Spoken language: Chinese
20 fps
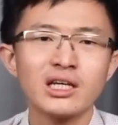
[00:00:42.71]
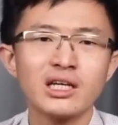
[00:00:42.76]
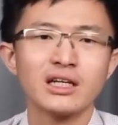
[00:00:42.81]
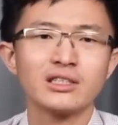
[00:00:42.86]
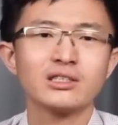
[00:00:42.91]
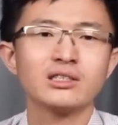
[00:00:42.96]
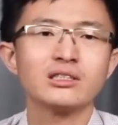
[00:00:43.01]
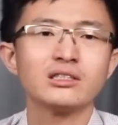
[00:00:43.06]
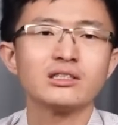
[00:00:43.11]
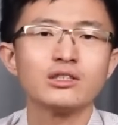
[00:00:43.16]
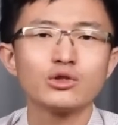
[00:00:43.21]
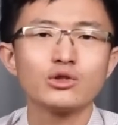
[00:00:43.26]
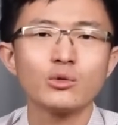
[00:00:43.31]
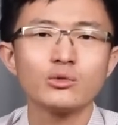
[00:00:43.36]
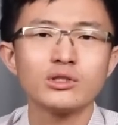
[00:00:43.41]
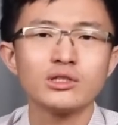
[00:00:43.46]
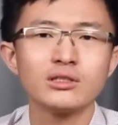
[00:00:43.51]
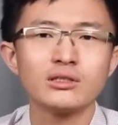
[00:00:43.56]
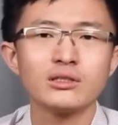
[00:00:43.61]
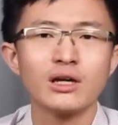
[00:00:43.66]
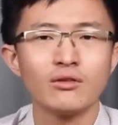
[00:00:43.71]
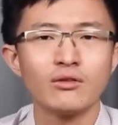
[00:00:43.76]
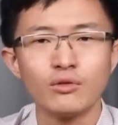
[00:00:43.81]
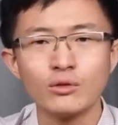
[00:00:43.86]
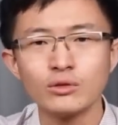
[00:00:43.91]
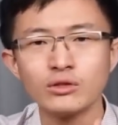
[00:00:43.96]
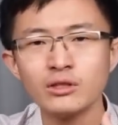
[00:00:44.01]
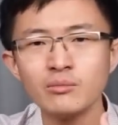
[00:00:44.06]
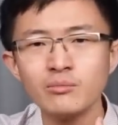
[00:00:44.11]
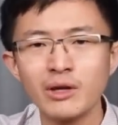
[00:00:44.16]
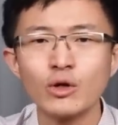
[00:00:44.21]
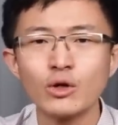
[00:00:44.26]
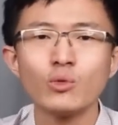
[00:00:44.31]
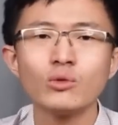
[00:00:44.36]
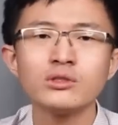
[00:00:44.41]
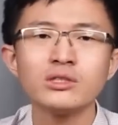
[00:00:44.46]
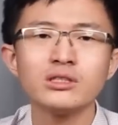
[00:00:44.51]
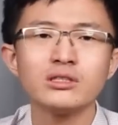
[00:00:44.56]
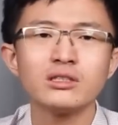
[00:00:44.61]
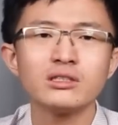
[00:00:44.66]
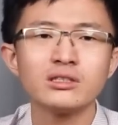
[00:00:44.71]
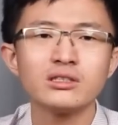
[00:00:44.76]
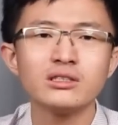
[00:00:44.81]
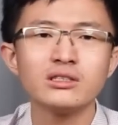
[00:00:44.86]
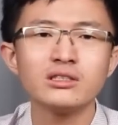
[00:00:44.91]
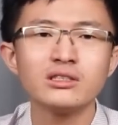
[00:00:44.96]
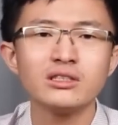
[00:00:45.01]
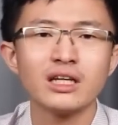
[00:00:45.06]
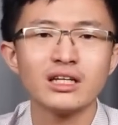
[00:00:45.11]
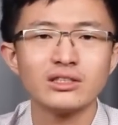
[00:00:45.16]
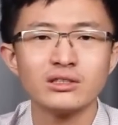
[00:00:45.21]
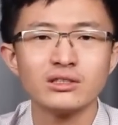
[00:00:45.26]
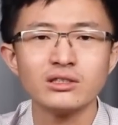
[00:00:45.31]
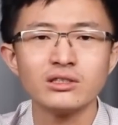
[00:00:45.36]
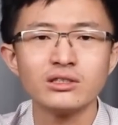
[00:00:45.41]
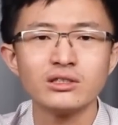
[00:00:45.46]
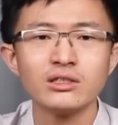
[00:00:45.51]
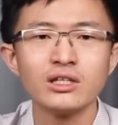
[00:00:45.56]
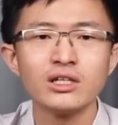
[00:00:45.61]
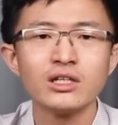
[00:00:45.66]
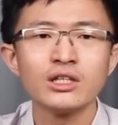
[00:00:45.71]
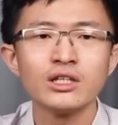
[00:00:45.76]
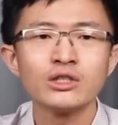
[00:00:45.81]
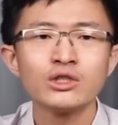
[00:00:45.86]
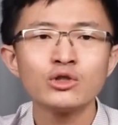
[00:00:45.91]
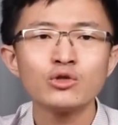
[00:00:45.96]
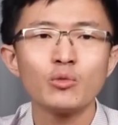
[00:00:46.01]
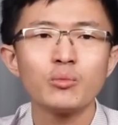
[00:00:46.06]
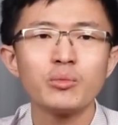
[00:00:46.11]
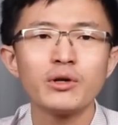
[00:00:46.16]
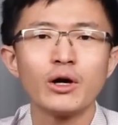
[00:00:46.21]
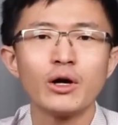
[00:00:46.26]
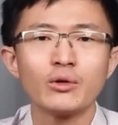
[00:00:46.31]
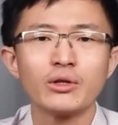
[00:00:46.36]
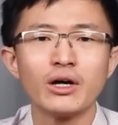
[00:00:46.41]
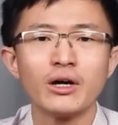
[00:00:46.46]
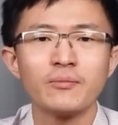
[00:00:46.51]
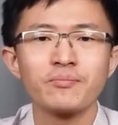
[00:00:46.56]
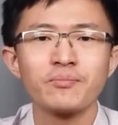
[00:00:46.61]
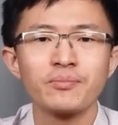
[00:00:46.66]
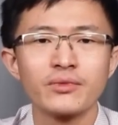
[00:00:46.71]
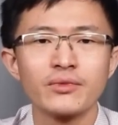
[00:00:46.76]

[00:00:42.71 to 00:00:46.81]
降息的周期啊，否则美国自己的经济啊，其实是受不了的。